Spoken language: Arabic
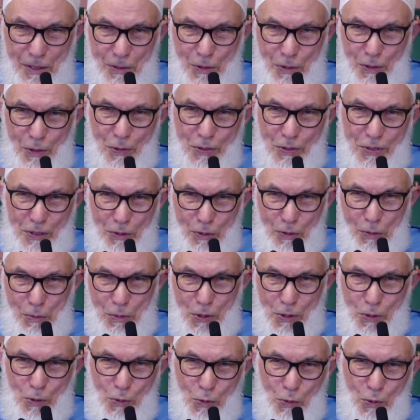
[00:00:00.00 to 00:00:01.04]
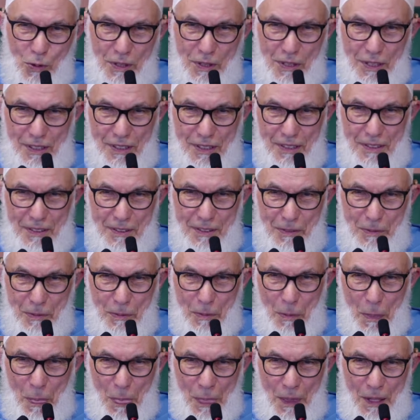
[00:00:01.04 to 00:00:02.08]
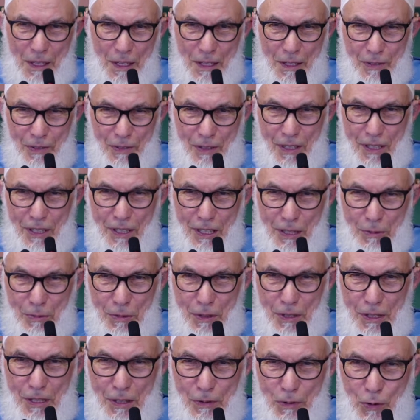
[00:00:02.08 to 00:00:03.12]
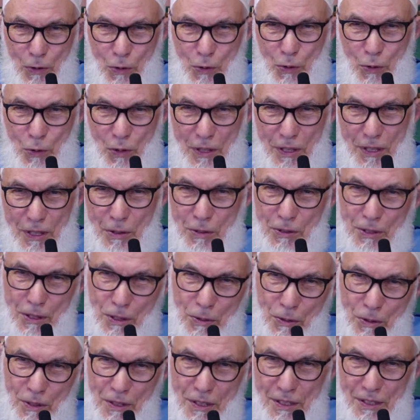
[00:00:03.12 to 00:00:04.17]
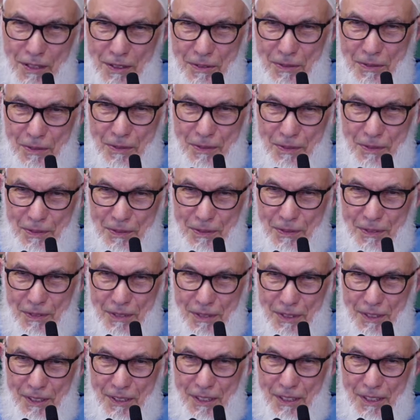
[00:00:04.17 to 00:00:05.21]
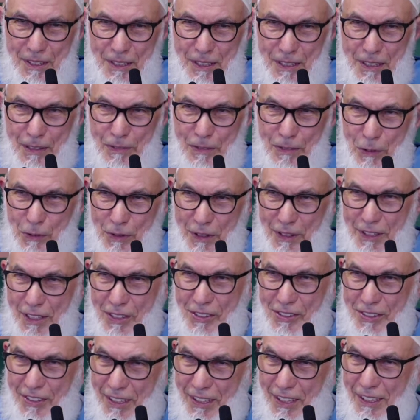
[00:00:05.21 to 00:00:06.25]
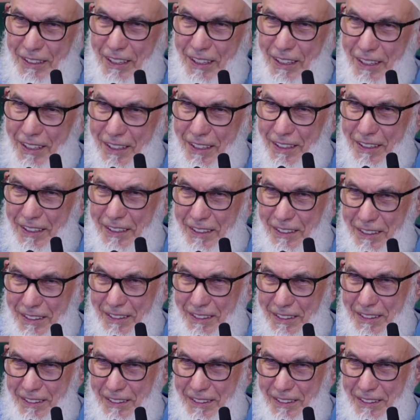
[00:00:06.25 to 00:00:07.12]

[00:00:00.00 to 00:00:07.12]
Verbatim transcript: ونفس وما سواها فألهمها فجورها وتقواها هناك صراع داخلي